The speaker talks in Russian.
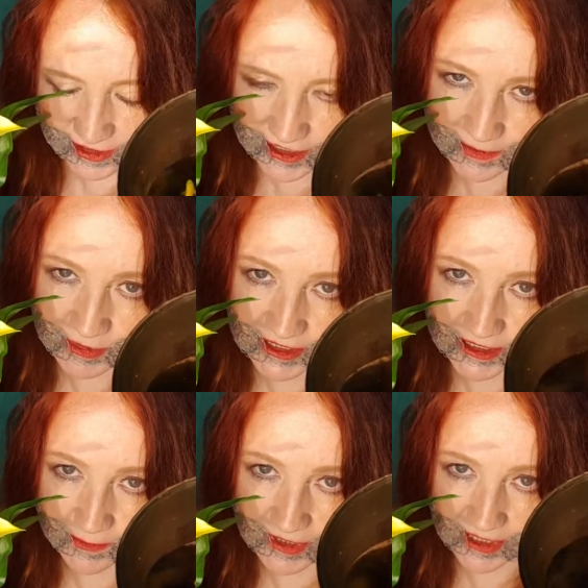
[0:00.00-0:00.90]
Из
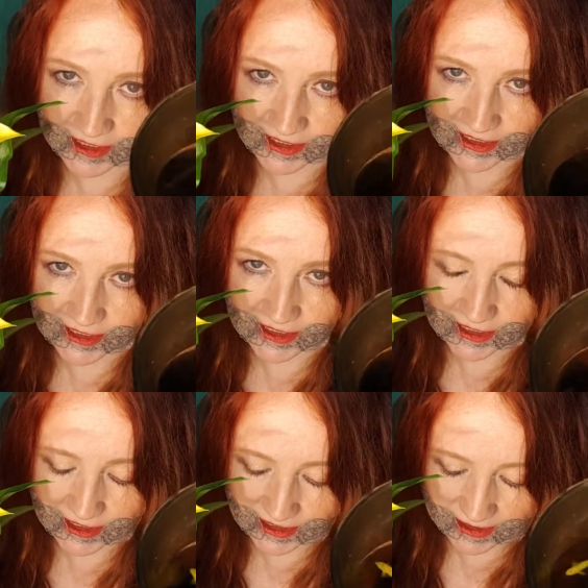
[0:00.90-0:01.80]
постепенности и
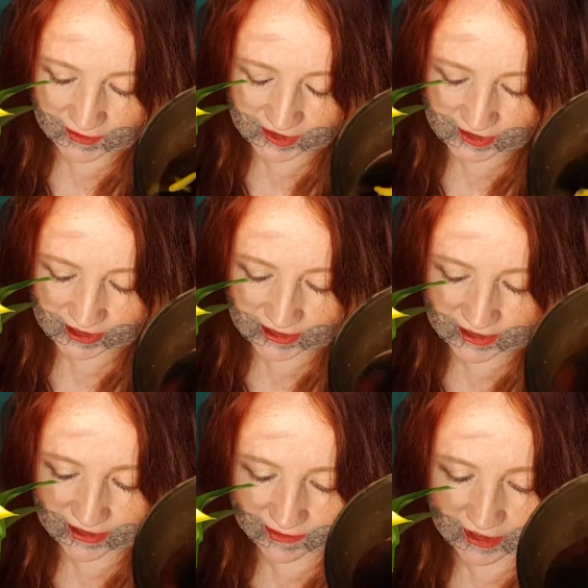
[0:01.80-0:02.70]

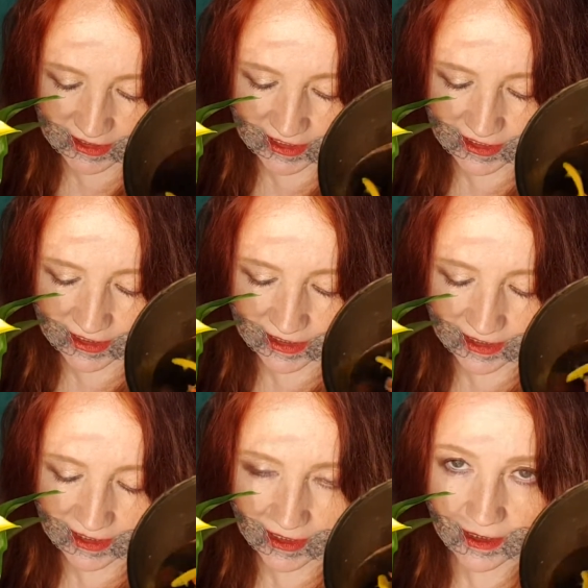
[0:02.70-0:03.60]
незаметности изменений
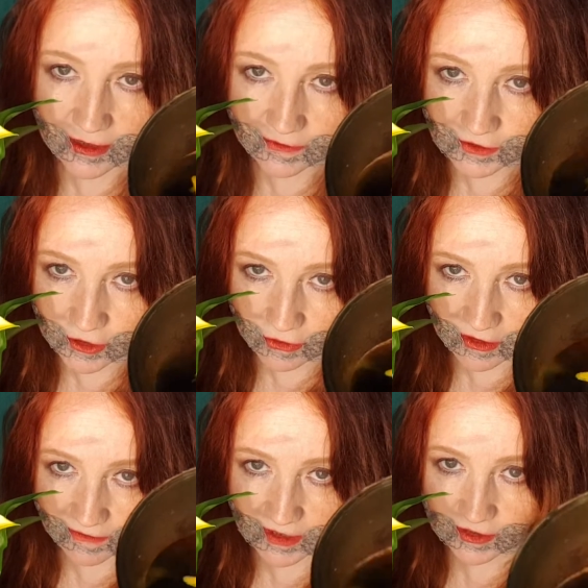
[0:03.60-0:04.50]
вдруг
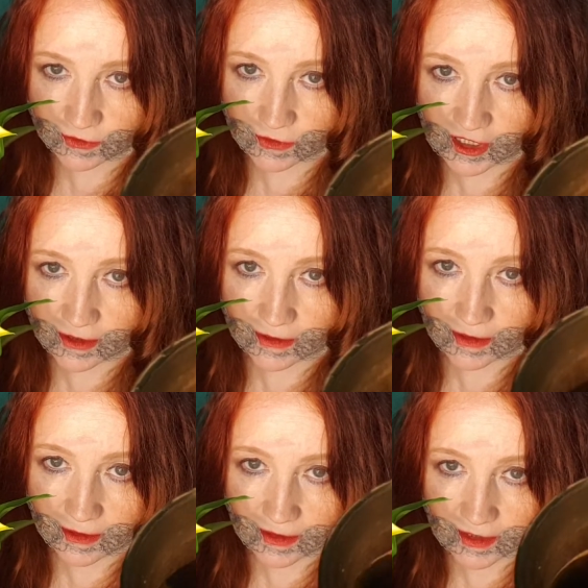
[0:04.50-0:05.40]
рвануло
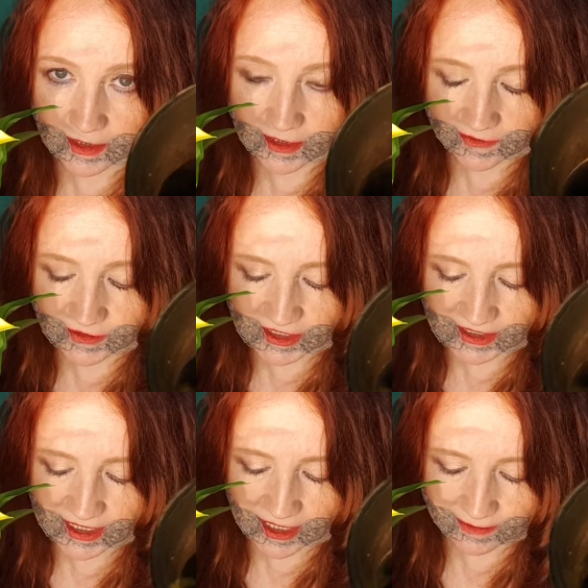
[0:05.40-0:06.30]
и
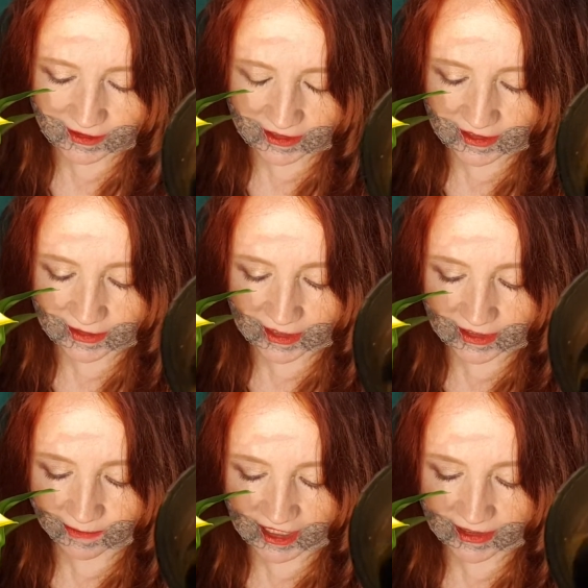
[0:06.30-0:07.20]
внезапно
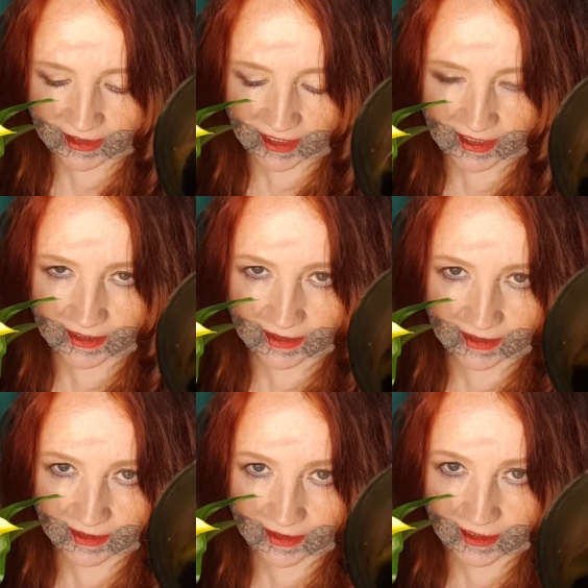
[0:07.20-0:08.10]
отмотало
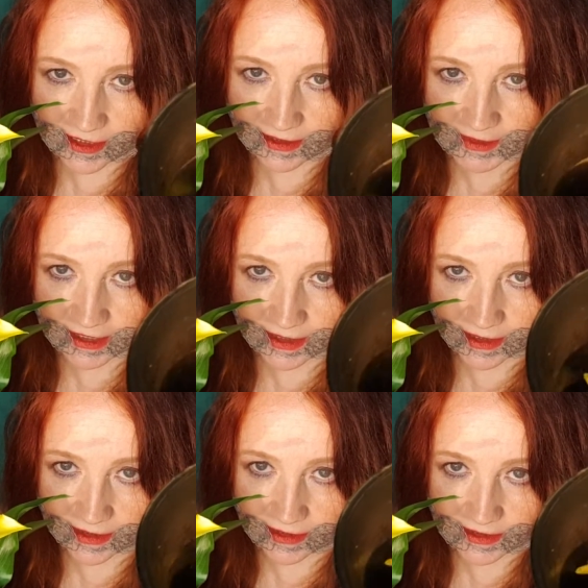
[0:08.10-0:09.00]

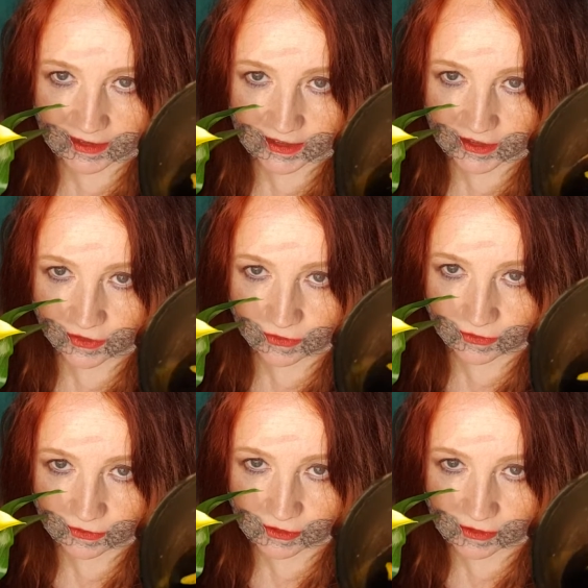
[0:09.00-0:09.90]
километры за
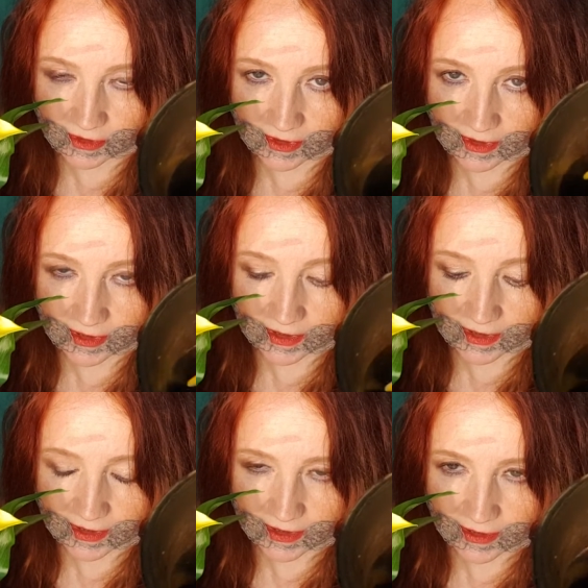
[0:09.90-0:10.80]
секунду.
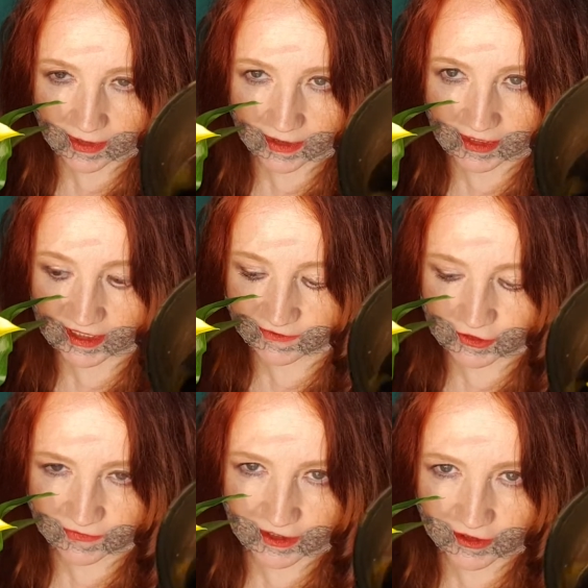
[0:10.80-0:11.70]
Когда все
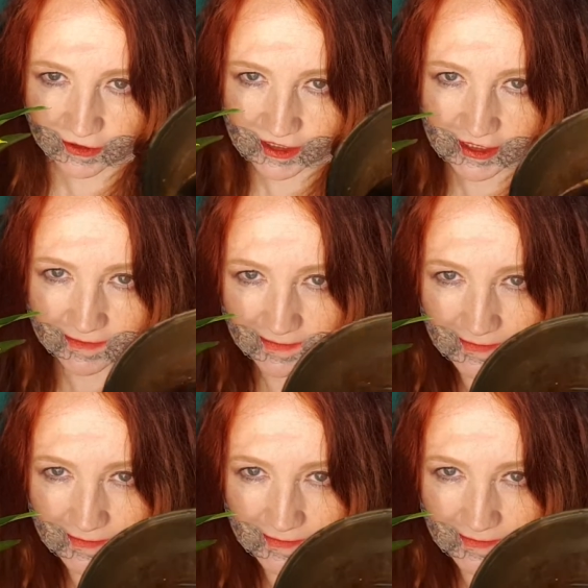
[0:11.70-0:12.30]
вернется,